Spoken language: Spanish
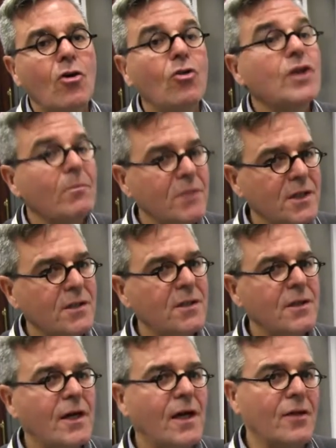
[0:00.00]
o también,
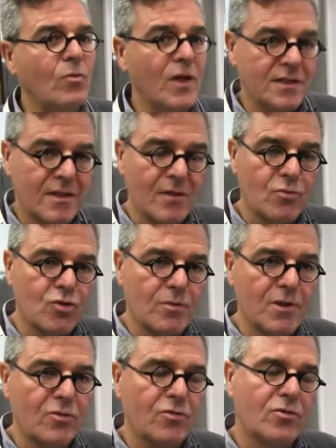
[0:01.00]
al igual que estábamos
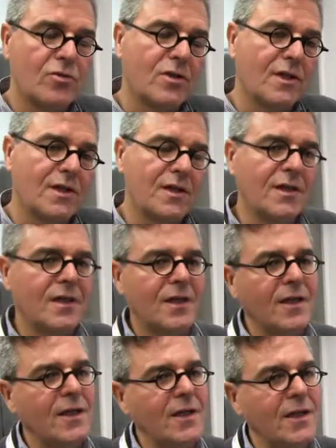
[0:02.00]
viendo eh,
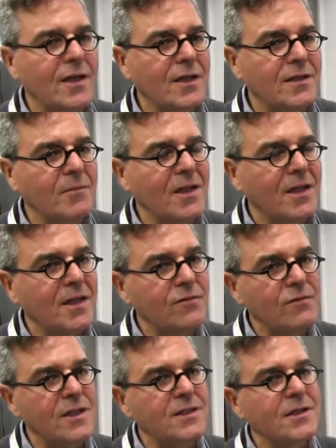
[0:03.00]
eh, el tema de
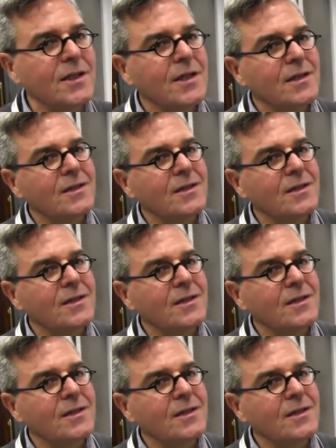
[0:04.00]
Netflix,